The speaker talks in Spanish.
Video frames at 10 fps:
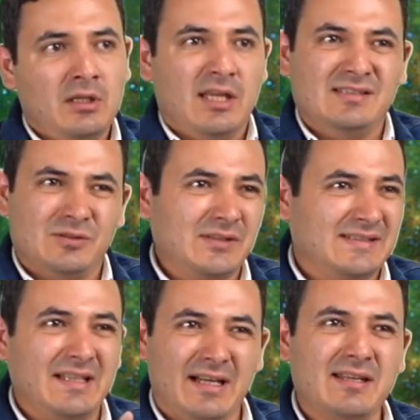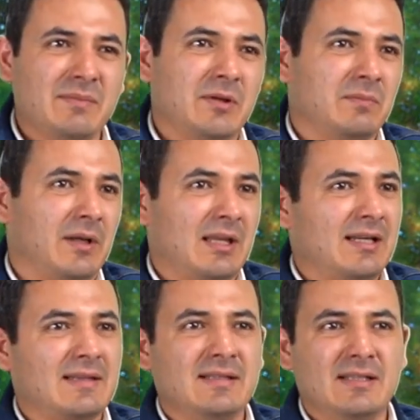Es todo este régimen, ¿verdad?
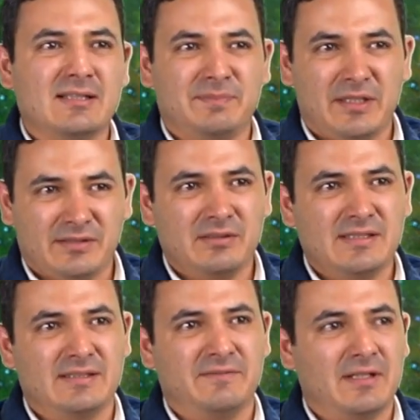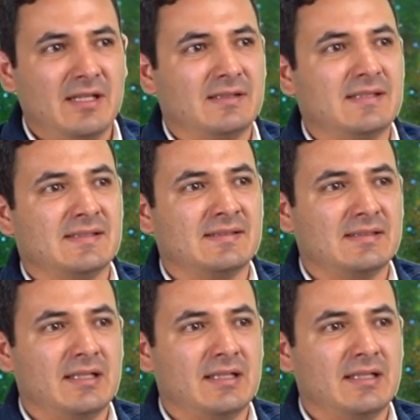Que tiene expresiones diferentes,